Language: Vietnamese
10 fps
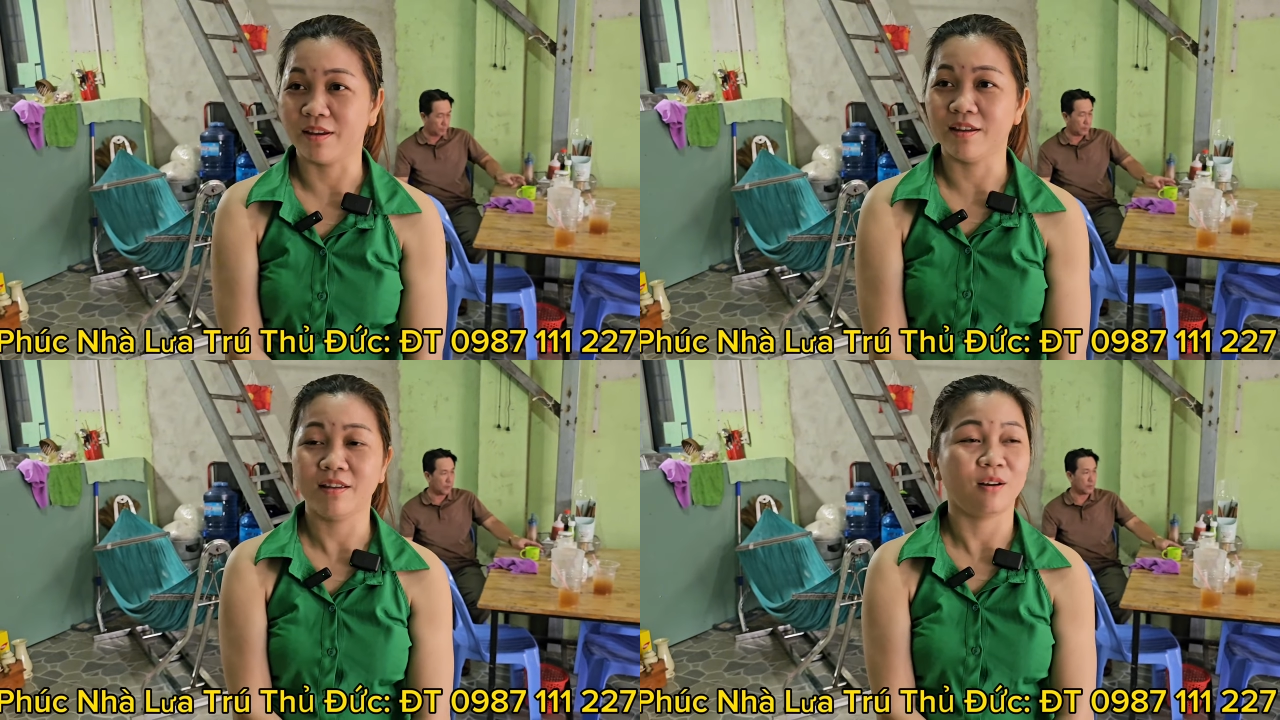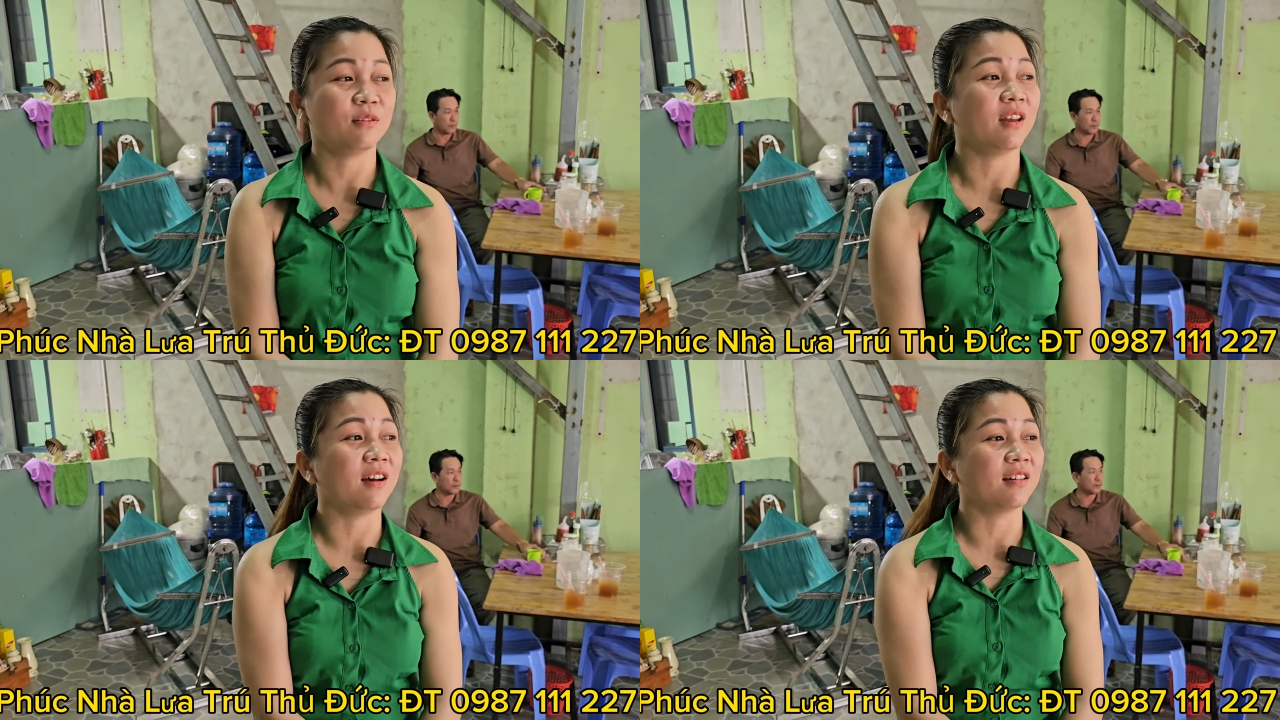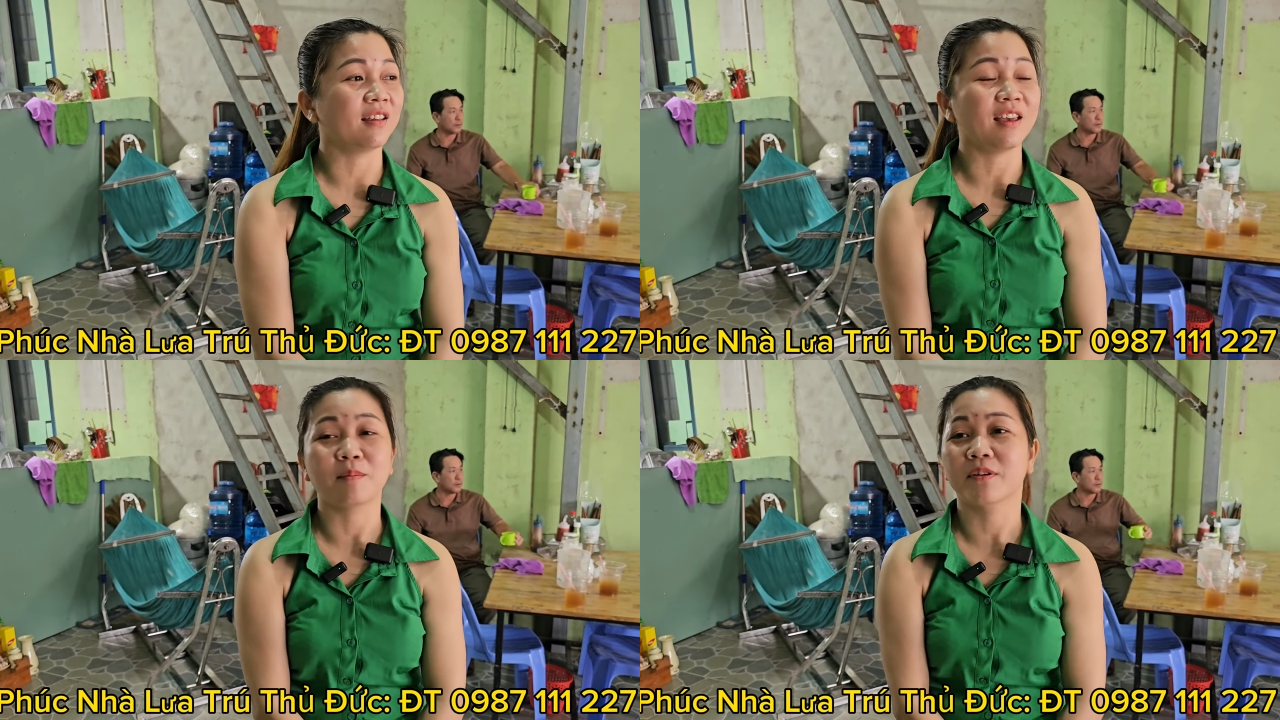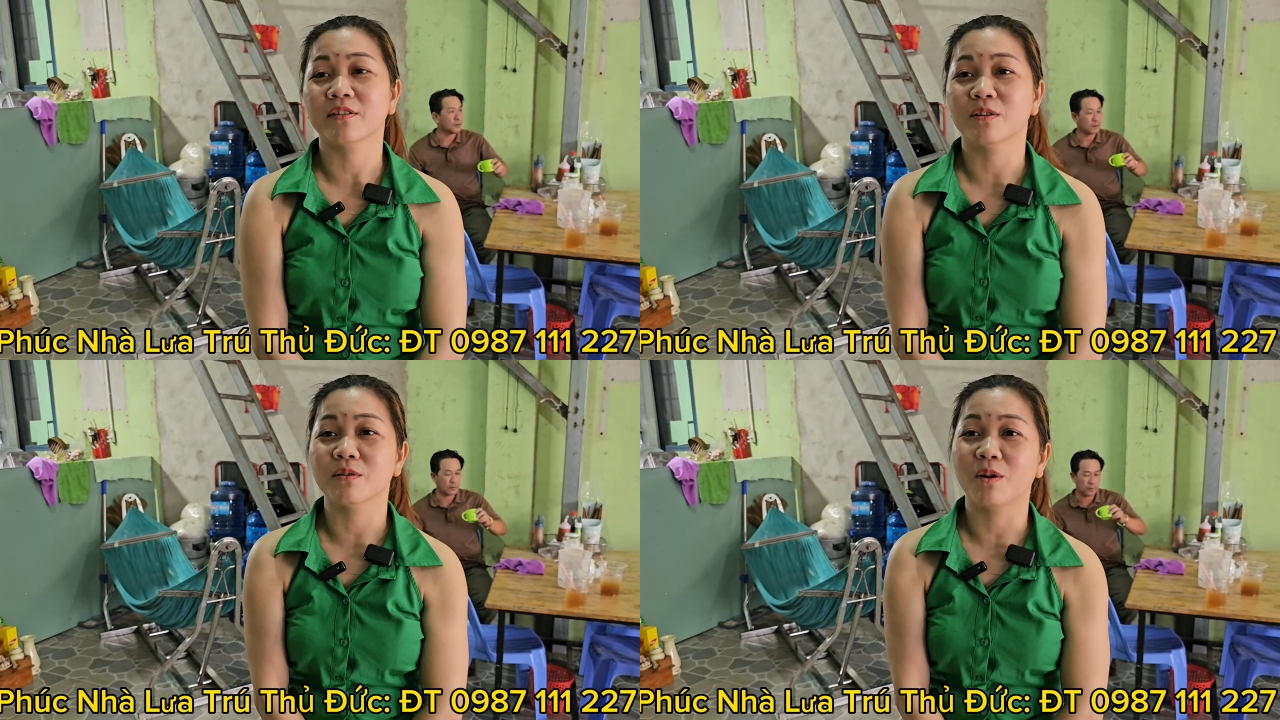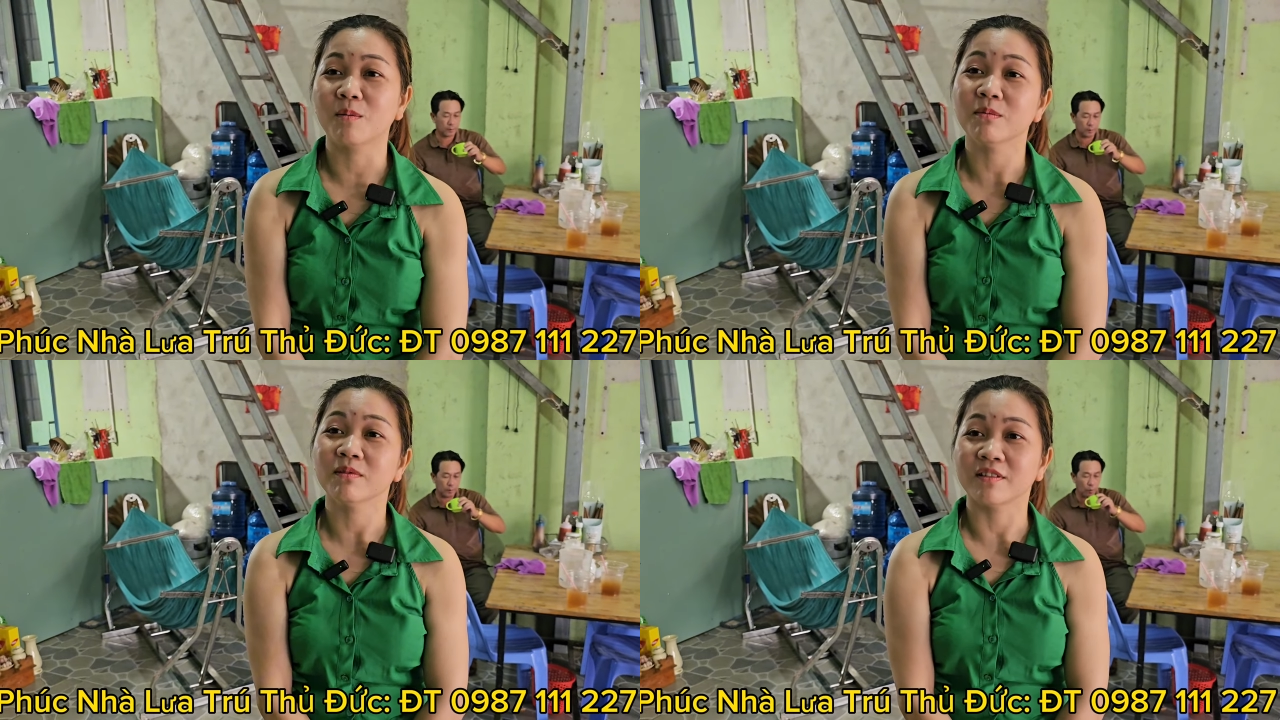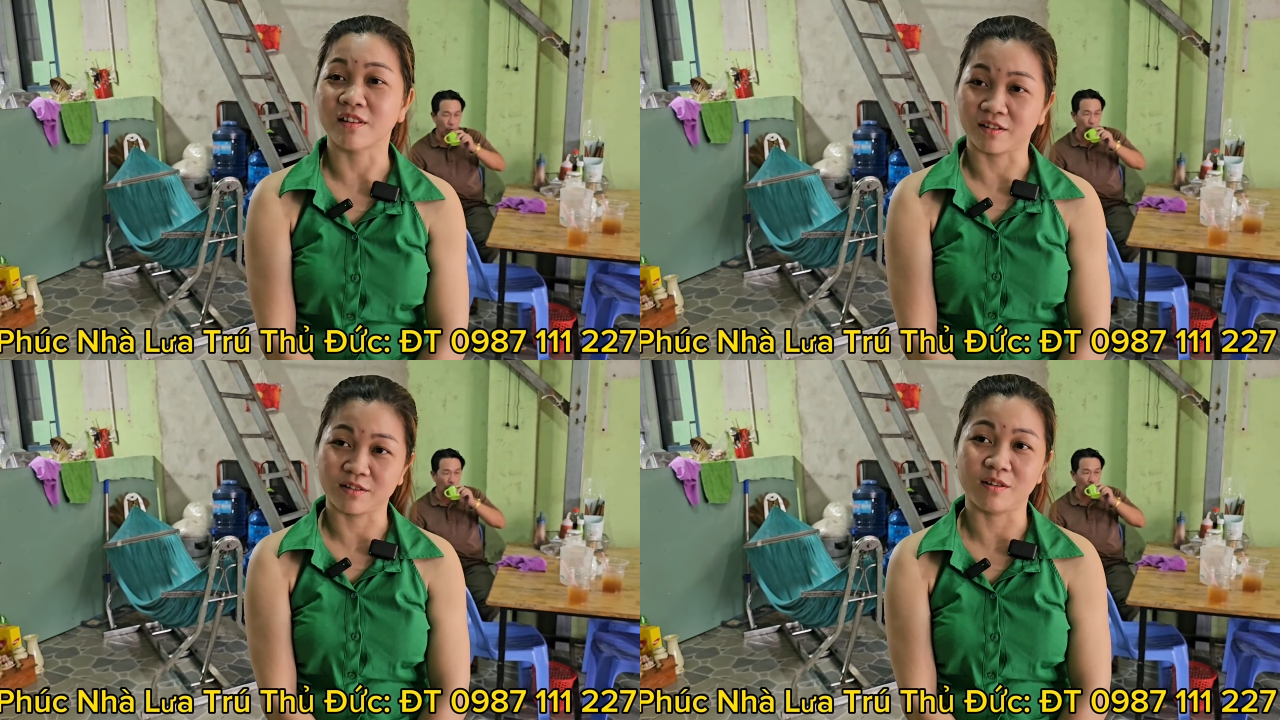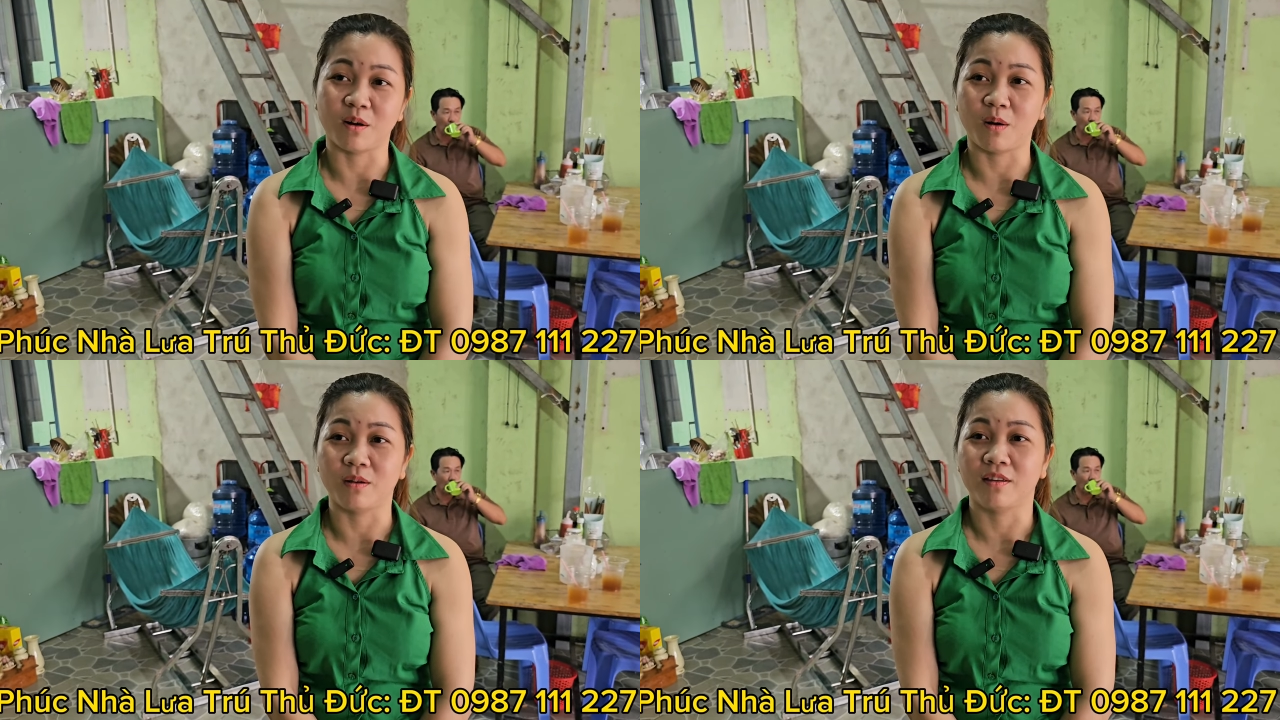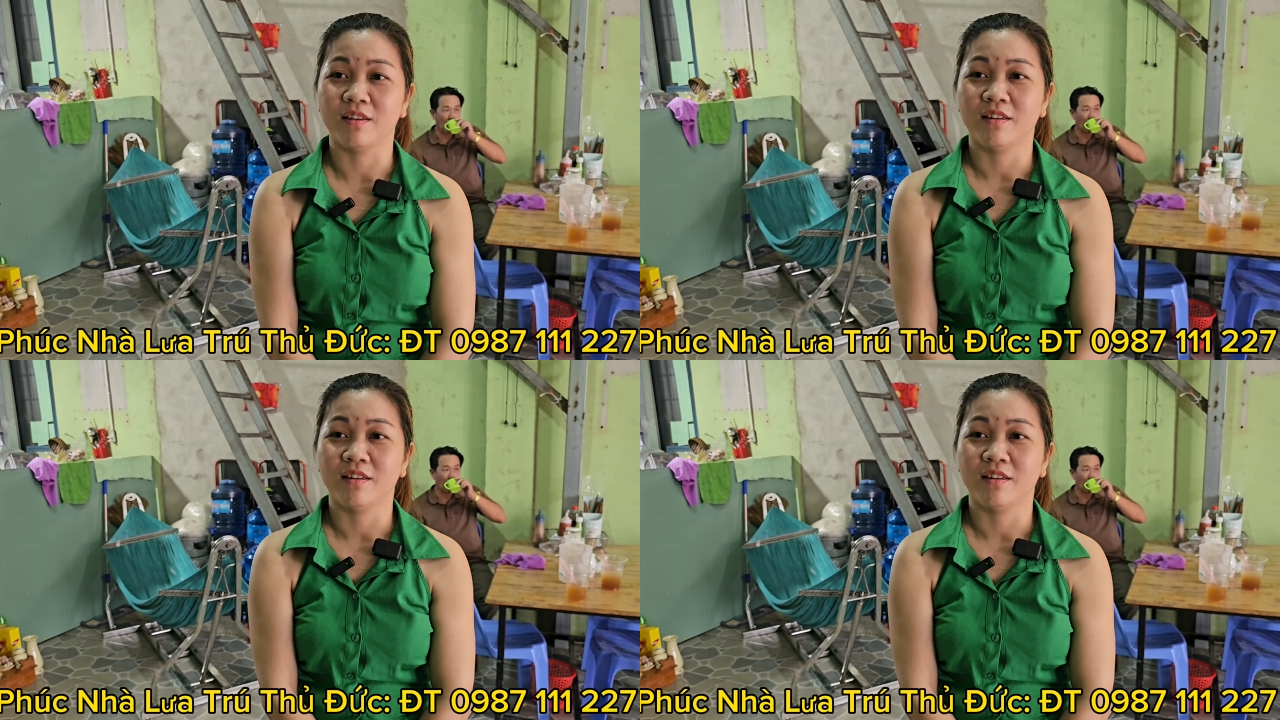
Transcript: mỹ hỗ trợ cho em cái số vốn đợt vừa rồi